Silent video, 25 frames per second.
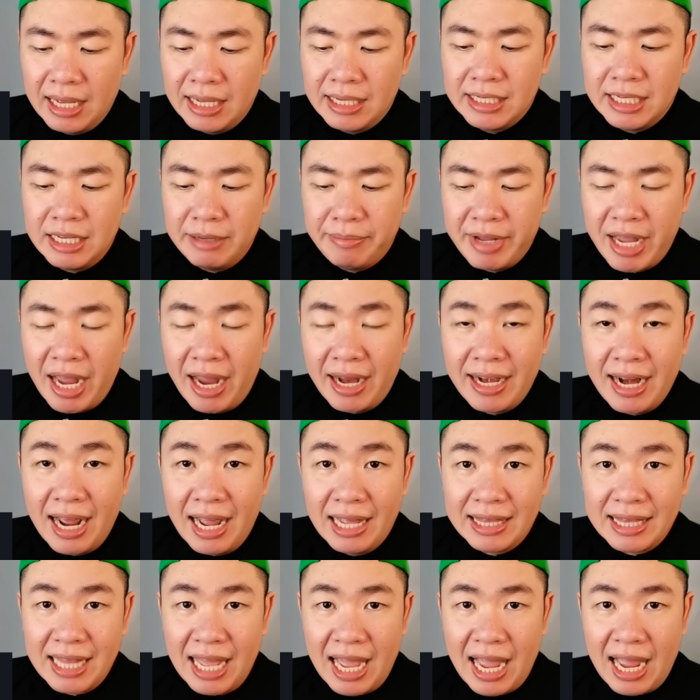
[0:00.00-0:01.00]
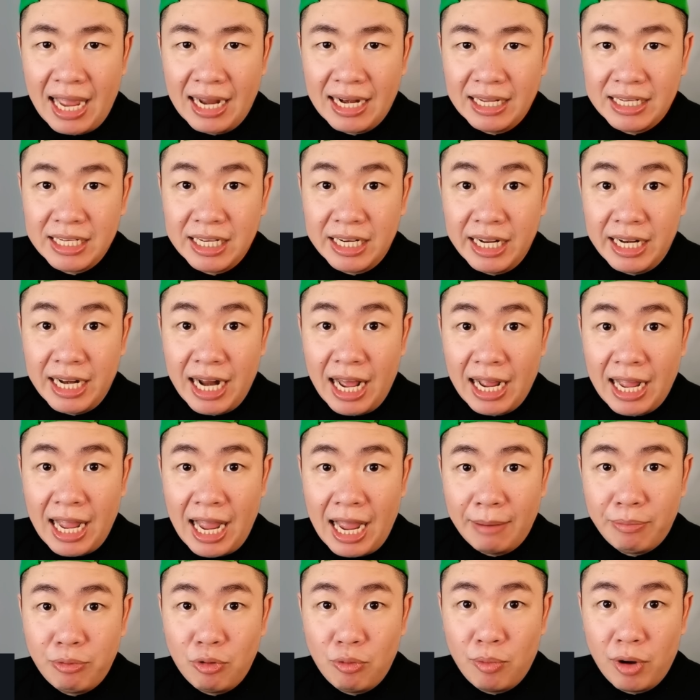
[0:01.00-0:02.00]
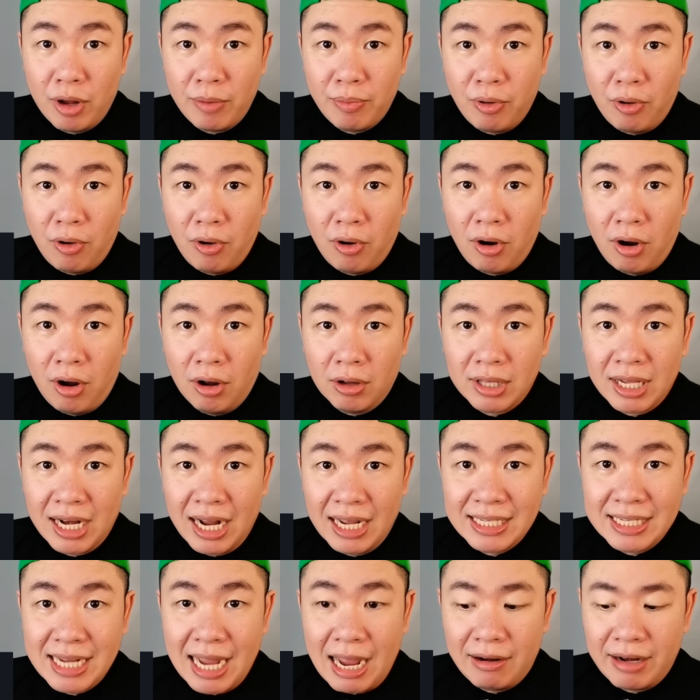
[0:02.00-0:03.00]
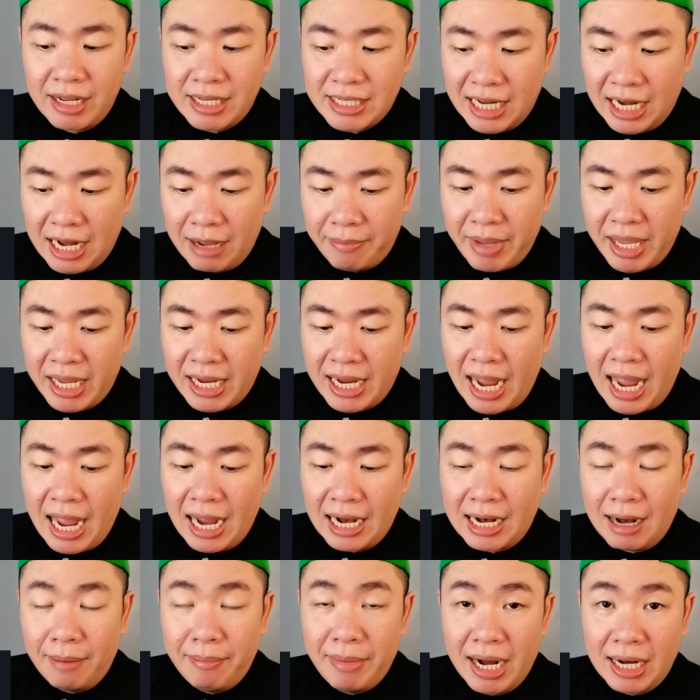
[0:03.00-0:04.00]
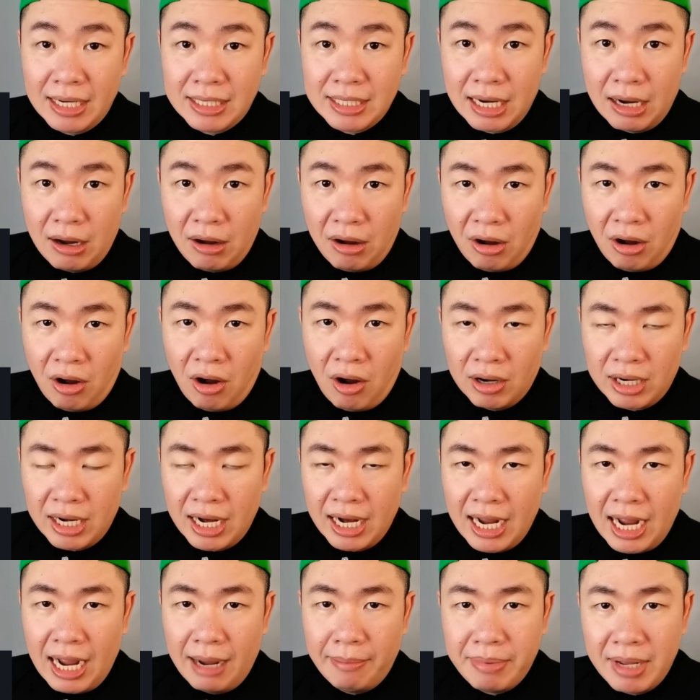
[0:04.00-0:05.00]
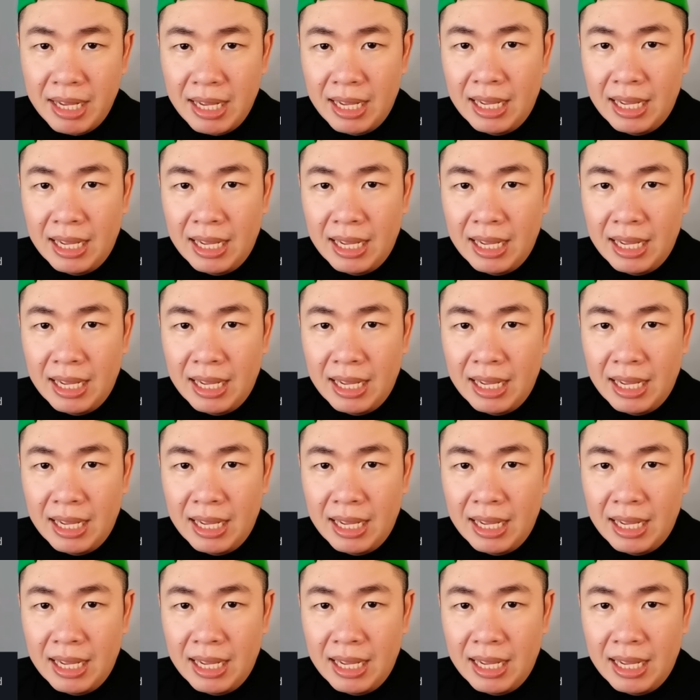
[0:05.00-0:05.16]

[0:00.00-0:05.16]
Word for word: CPI Data ดัชนีราคาผู้บริโภคของตลาดเจ้าในสหรัฐอเมริกากำลังจะออกนะครับ